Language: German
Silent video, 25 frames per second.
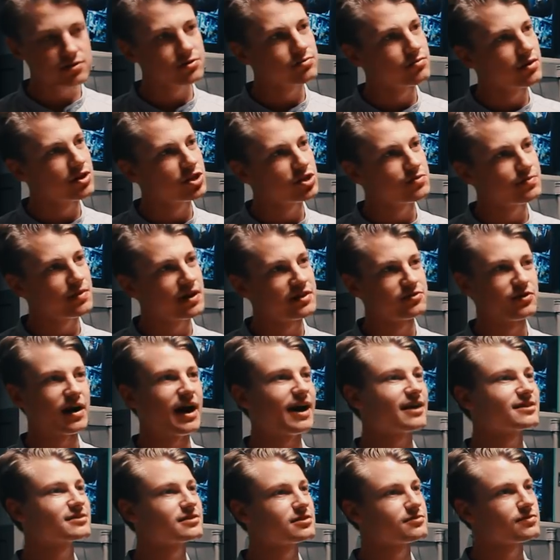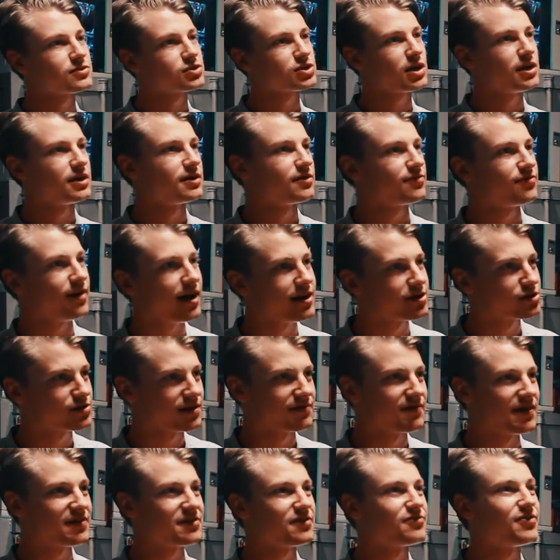zum Beispiel, also Angst ist wahrscheinlich falsch,
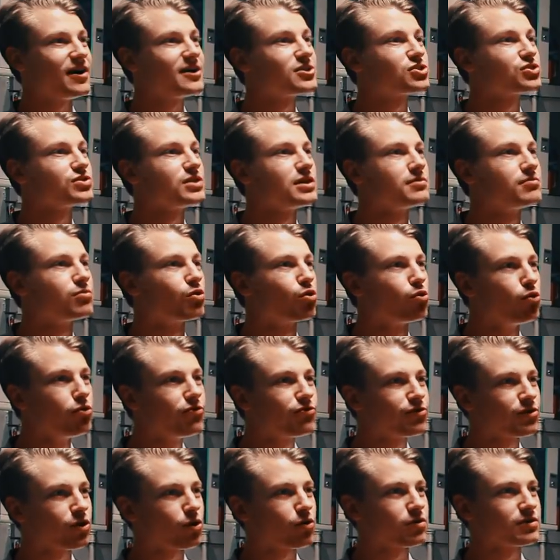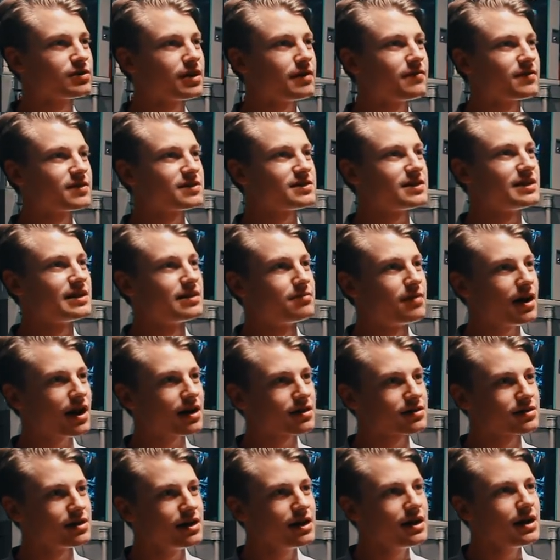dann werden Sie falsch in Ihrem Beruf und auch in dem, was Sie hier
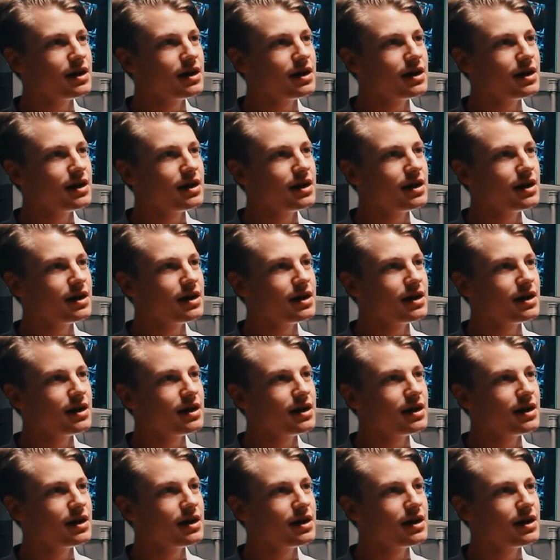machen.